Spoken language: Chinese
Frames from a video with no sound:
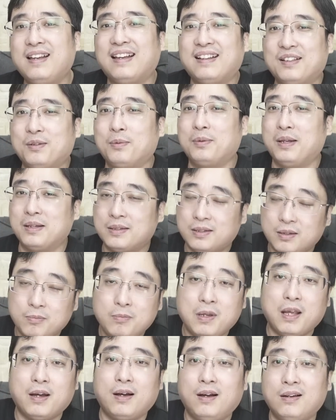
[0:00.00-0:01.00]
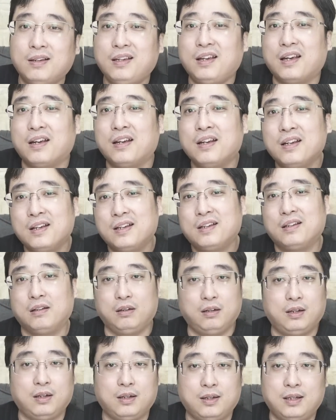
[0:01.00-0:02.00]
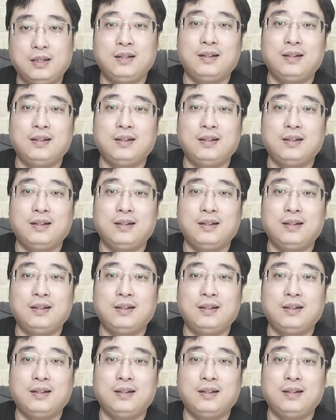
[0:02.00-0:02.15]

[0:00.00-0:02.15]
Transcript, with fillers: 对不对？芯片行业啊，